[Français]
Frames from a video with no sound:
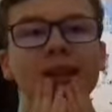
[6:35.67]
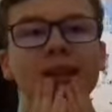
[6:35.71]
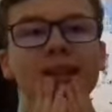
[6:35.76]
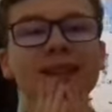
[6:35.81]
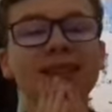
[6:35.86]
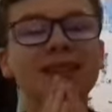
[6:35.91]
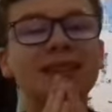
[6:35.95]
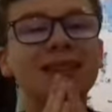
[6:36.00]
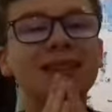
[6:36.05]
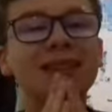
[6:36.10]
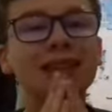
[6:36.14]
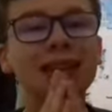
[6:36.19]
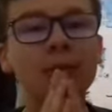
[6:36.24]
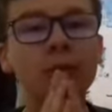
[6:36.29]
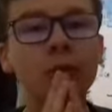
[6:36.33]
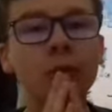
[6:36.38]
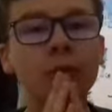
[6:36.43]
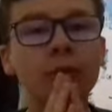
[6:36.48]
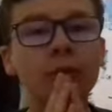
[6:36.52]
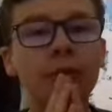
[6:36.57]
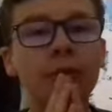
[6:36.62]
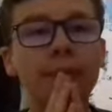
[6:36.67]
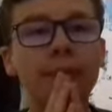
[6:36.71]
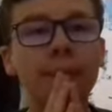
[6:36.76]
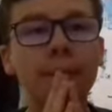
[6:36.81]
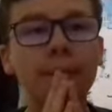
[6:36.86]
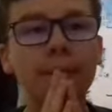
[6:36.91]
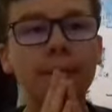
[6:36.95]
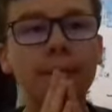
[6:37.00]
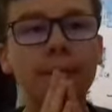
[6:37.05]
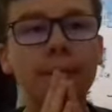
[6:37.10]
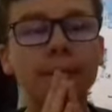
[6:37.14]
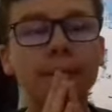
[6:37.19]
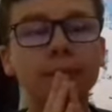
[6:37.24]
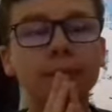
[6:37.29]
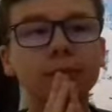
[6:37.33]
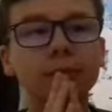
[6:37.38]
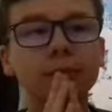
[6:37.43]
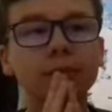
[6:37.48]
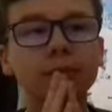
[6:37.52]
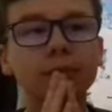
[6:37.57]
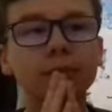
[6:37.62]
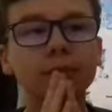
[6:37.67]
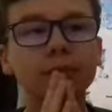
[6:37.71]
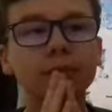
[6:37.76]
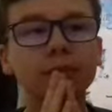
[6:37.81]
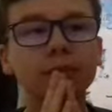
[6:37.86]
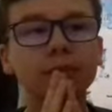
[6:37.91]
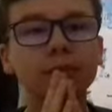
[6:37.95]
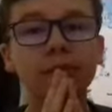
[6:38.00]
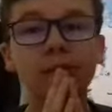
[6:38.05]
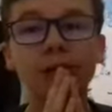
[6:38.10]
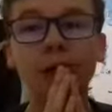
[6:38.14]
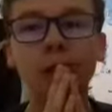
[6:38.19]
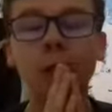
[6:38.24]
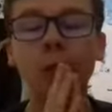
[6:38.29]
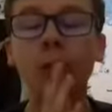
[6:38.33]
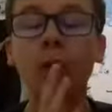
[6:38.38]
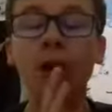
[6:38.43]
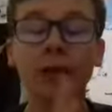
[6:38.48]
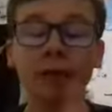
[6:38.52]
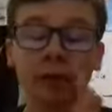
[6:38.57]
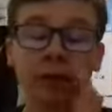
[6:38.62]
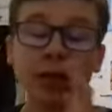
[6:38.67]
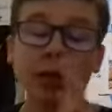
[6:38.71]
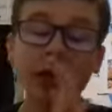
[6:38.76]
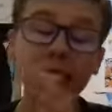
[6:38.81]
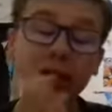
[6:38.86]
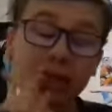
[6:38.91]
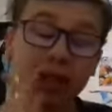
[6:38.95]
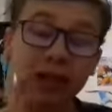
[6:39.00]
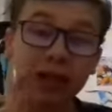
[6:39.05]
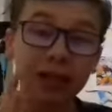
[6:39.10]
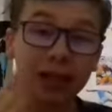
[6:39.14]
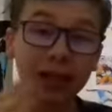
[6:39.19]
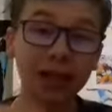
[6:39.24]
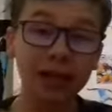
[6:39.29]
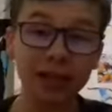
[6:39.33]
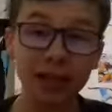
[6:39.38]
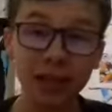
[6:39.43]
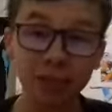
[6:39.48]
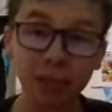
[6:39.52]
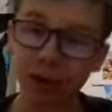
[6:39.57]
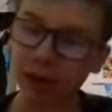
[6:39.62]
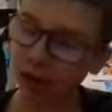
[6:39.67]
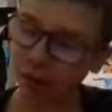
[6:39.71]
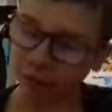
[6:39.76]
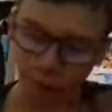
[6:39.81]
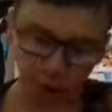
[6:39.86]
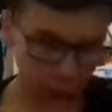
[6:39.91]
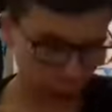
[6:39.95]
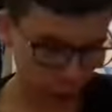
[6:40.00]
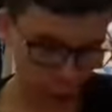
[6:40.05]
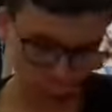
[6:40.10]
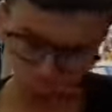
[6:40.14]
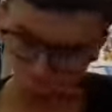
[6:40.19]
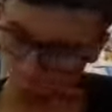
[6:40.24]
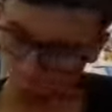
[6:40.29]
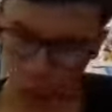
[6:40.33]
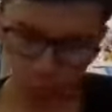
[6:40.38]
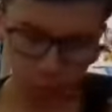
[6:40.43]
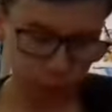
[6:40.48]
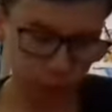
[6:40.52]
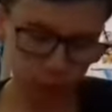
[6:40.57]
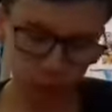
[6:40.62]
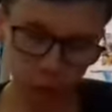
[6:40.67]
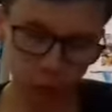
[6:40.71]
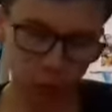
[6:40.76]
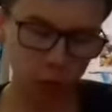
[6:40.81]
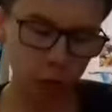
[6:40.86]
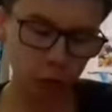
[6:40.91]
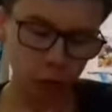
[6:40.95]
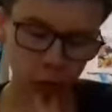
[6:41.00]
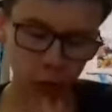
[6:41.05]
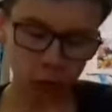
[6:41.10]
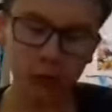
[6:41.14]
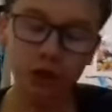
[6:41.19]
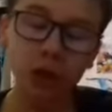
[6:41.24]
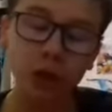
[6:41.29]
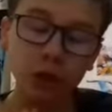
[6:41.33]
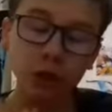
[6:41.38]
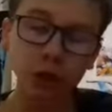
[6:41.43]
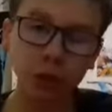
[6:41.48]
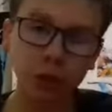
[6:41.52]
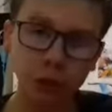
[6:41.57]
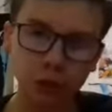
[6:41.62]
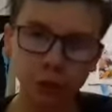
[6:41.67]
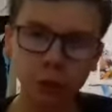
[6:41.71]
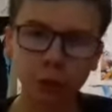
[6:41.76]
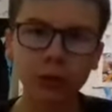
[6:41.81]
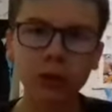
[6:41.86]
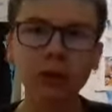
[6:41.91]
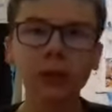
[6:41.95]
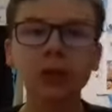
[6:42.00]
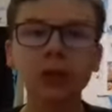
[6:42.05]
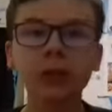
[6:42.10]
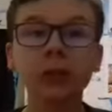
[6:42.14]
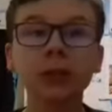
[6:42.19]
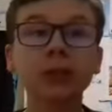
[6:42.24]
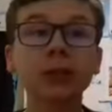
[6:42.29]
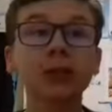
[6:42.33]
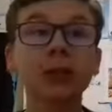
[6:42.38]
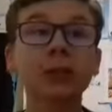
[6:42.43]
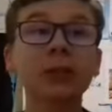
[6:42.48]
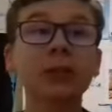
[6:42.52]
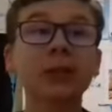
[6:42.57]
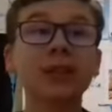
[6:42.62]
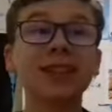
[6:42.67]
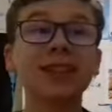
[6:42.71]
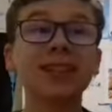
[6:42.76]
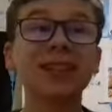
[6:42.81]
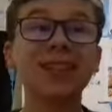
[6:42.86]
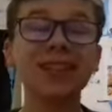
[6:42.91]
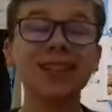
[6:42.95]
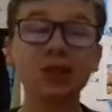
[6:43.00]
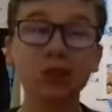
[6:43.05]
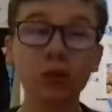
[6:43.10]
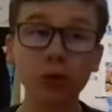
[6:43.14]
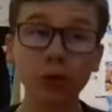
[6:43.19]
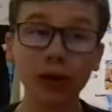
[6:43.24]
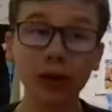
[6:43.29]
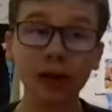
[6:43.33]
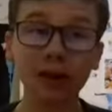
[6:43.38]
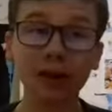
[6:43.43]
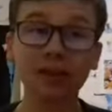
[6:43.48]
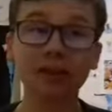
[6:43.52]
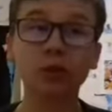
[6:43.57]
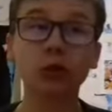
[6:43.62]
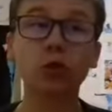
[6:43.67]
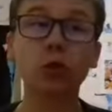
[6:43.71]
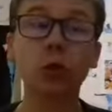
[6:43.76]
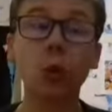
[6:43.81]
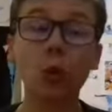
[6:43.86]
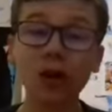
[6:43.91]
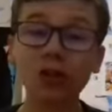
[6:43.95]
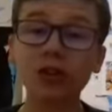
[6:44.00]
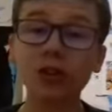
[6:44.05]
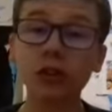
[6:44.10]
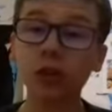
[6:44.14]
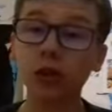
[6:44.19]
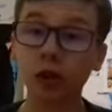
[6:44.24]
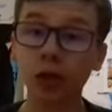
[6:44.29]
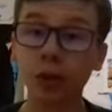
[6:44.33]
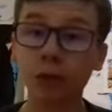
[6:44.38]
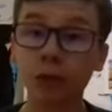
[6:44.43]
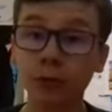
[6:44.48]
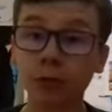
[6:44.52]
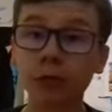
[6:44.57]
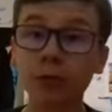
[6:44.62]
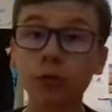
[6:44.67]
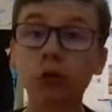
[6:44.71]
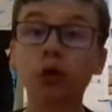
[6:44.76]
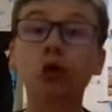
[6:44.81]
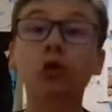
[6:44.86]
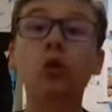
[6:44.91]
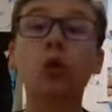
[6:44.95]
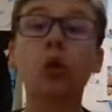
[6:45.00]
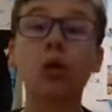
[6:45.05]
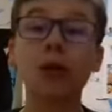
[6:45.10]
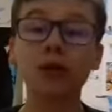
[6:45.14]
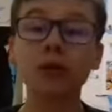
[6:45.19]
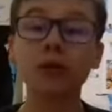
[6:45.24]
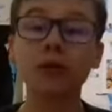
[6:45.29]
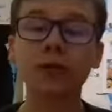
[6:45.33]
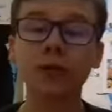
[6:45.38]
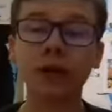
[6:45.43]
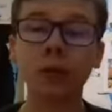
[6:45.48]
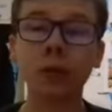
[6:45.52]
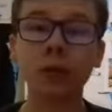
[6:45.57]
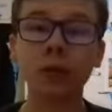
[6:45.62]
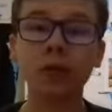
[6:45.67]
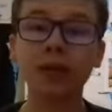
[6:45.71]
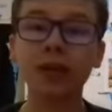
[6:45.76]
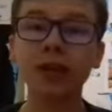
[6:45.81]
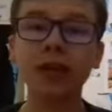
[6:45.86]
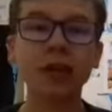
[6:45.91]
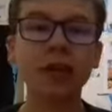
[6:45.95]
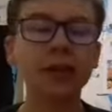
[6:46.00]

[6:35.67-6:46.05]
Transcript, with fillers: Il est tellement bien. Mais vraiment, bref, il est réalisé par les frères Russo, voilà, Anthony et Joe Russo, qui dure 3 heures quand même. Le film dure 3 heures, vraiment.